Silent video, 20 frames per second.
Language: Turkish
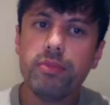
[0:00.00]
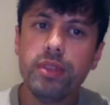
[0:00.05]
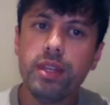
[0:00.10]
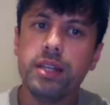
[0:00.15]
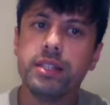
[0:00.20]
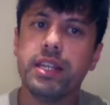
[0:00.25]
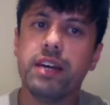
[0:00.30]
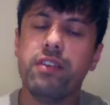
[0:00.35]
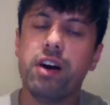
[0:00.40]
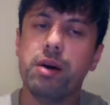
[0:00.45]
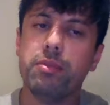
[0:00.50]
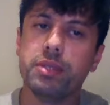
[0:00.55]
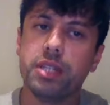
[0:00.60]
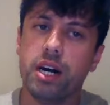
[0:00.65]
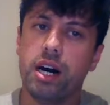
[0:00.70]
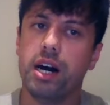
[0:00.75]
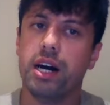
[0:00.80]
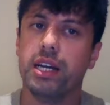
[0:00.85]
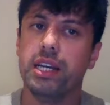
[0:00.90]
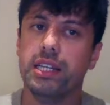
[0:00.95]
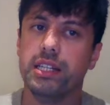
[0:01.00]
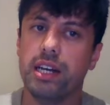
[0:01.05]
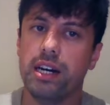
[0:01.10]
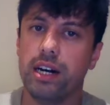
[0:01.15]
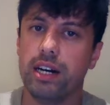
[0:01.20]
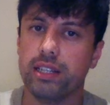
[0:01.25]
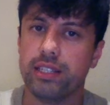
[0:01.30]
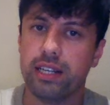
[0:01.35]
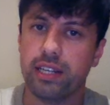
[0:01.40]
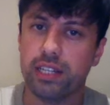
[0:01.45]
Devamında A7,
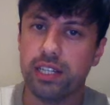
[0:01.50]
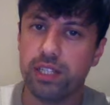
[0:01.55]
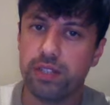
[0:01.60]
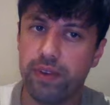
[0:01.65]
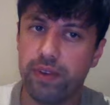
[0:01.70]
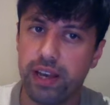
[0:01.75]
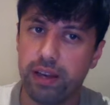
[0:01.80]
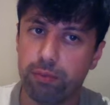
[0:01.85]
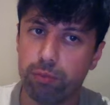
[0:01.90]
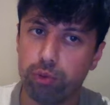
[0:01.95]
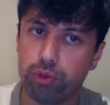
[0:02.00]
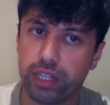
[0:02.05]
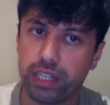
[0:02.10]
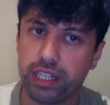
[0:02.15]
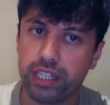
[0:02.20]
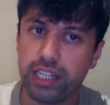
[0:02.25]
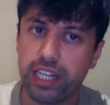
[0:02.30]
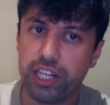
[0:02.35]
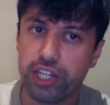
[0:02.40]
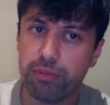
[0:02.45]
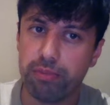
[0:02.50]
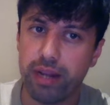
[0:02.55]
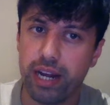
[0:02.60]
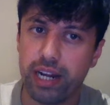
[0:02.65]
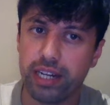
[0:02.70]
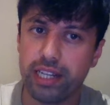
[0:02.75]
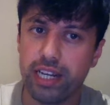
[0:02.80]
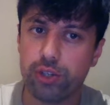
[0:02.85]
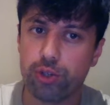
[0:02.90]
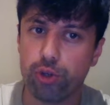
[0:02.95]
A8 ve buradaki
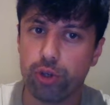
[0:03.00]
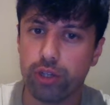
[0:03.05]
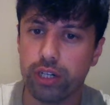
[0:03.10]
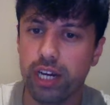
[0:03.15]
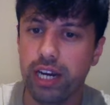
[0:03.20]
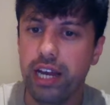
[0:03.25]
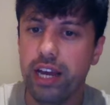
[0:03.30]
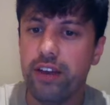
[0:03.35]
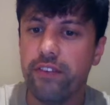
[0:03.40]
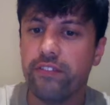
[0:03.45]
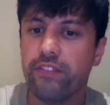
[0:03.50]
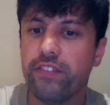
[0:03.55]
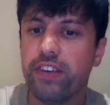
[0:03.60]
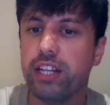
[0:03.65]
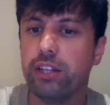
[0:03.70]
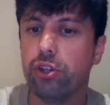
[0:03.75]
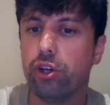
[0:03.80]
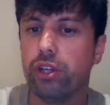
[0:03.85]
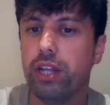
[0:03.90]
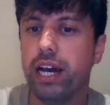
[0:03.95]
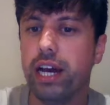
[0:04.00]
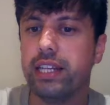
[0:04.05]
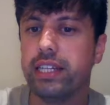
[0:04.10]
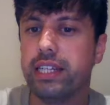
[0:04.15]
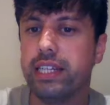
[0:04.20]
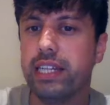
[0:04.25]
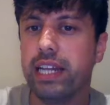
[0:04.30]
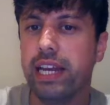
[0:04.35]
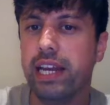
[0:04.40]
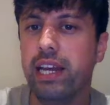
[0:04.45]
değişimlerden sonra fil döner
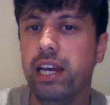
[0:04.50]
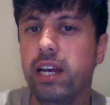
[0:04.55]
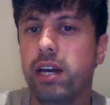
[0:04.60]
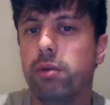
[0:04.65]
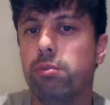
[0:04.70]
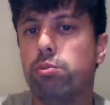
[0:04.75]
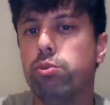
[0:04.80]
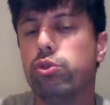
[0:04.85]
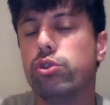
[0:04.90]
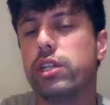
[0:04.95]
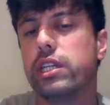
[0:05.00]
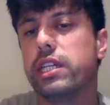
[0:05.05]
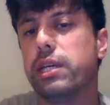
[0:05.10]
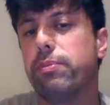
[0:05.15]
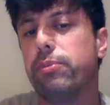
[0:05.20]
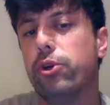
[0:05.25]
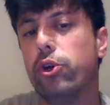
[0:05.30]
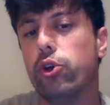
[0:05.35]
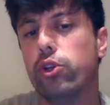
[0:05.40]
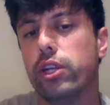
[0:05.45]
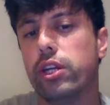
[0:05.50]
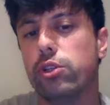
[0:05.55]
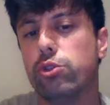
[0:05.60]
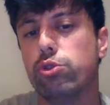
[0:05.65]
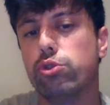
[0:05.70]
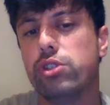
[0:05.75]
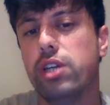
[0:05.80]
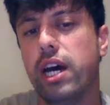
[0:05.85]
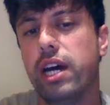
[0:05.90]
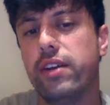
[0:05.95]
yine buradaki piyonları
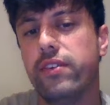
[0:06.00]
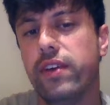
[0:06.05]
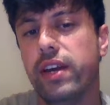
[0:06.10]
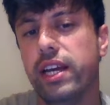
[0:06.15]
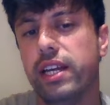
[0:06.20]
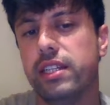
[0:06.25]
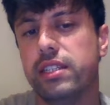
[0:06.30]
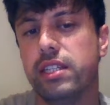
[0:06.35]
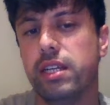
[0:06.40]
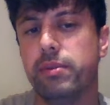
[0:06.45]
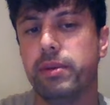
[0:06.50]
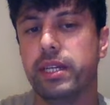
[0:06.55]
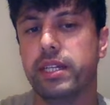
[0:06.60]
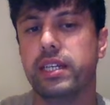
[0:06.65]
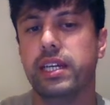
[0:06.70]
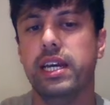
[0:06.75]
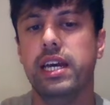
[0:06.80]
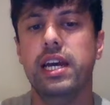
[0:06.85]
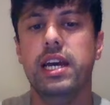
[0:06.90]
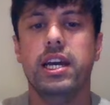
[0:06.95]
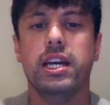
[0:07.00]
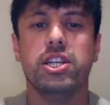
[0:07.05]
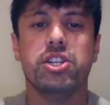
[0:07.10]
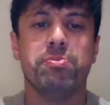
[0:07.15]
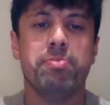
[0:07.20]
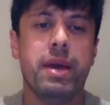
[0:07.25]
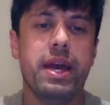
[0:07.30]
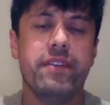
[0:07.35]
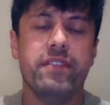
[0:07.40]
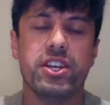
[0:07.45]
tutar ve tabii ki
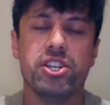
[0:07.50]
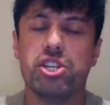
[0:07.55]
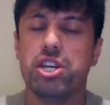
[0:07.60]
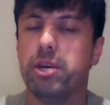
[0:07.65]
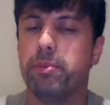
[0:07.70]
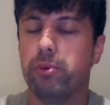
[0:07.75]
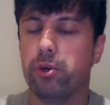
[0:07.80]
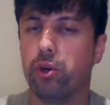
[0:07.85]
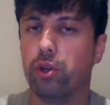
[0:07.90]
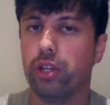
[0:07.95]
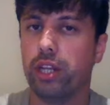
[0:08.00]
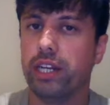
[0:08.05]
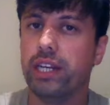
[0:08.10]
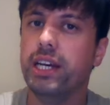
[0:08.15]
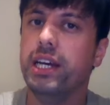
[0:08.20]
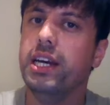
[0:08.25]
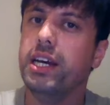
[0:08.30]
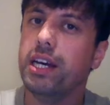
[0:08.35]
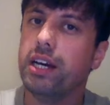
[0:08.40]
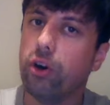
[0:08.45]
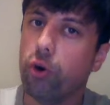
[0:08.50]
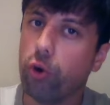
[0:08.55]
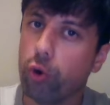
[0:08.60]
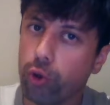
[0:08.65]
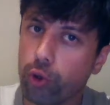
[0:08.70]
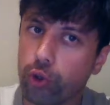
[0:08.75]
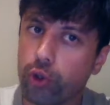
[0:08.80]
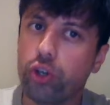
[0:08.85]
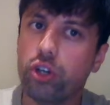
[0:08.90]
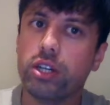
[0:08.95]
B ve C piyonları
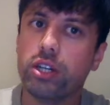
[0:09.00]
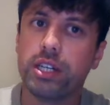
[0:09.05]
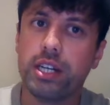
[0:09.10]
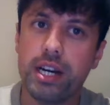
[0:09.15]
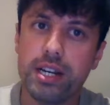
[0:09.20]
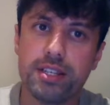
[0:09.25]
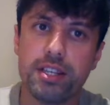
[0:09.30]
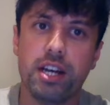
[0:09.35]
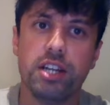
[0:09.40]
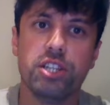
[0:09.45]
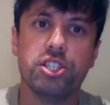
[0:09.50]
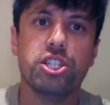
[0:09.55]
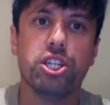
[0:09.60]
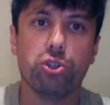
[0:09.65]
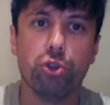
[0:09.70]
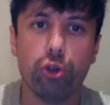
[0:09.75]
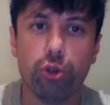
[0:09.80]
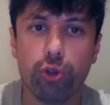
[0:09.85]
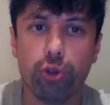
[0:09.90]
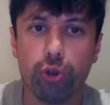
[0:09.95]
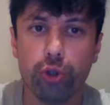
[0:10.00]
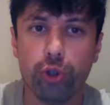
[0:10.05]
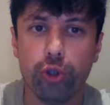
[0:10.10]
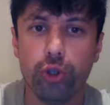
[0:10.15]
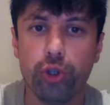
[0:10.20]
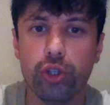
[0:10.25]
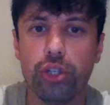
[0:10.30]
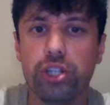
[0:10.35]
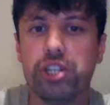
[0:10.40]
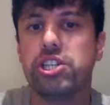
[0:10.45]
oyunu kazanca
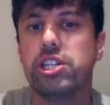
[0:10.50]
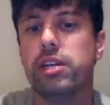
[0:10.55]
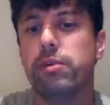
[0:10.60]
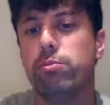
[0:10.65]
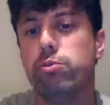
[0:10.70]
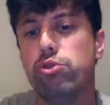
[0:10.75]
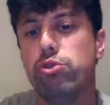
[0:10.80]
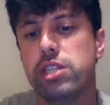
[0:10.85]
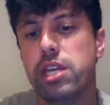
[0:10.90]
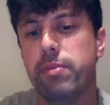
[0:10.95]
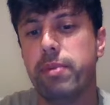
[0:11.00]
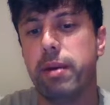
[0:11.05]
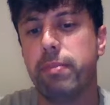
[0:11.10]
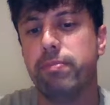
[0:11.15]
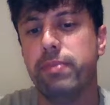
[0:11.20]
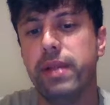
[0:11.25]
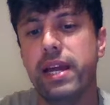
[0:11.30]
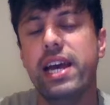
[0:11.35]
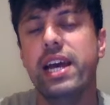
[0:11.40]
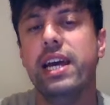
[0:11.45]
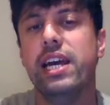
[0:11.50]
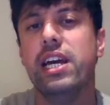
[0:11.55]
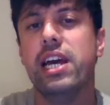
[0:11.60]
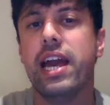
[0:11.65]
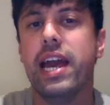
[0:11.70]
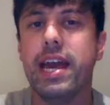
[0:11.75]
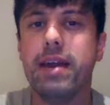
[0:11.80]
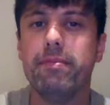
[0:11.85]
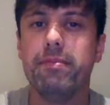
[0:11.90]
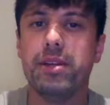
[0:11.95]
götürür. İşte bu sebeple
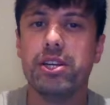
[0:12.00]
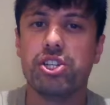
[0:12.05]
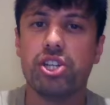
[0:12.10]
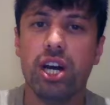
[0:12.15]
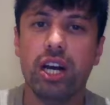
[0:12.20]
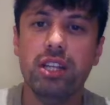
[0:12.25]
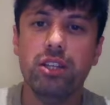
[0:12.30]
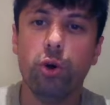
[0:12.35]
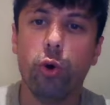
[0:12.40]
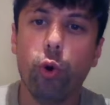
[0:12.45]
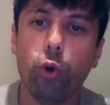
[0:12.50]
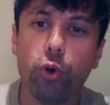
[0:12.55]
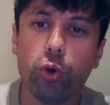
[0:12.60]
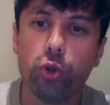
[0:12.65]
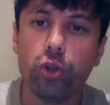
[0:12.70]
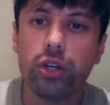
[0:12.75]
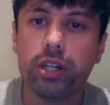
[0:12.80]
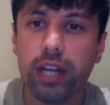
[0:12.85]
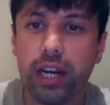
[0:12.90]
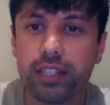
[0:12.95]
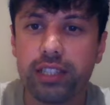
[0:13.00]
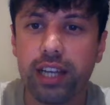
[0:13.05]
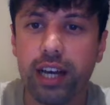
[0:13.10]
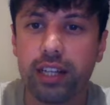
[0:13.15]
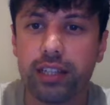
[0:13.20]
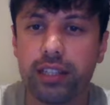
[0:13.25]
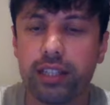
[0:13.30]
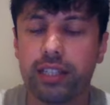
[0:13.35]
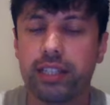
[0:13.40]
Emrecan oyunu kazandı.